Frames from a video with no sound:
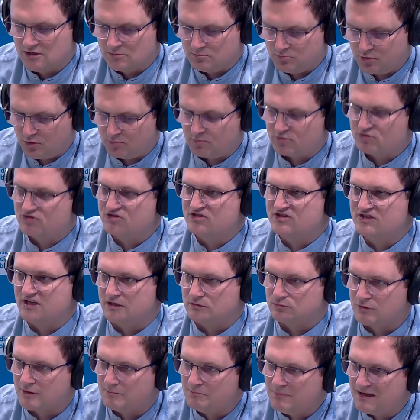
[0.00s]
propozycja,
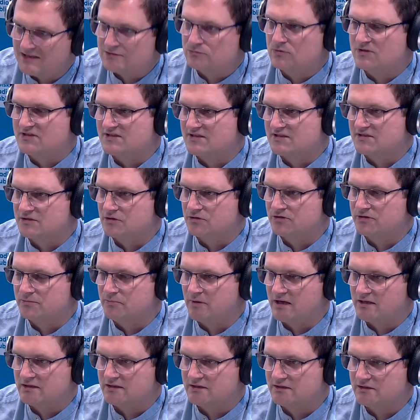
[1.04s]
która padła ze strony
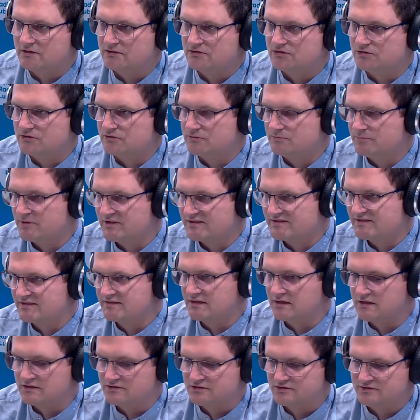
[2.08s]
partii czy
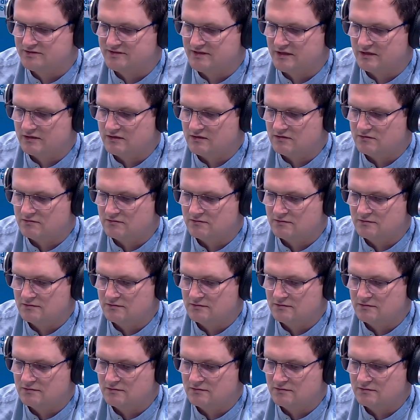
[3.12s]
prezesa Kaczyńskiego?